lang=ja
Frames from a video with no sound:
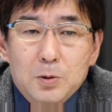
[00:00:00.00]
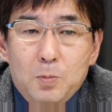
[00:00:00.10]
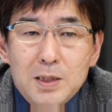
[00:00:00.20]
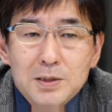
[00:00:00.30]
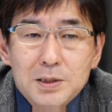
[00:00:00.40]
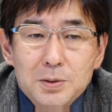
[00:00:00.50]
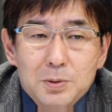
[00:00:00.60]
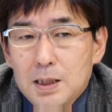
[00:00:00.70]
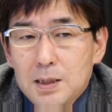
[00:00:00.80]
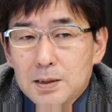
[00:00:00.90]
ノーマイゼーション
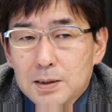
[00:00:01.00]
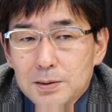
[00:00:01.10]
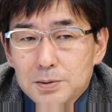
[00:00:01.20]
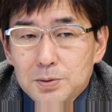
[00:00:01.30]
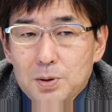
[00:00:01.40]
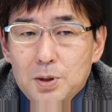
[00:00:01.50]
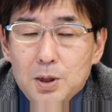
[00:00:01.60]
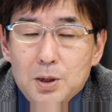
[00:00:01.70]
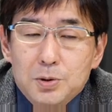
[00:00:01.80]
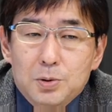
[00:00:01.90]
の考えからすると
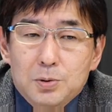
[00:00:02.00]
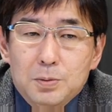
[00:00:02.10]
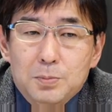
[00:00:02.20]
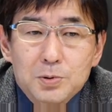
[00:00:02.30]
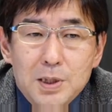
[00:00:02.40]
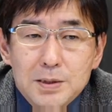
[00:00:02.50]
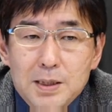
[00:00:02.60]
ちょっと問題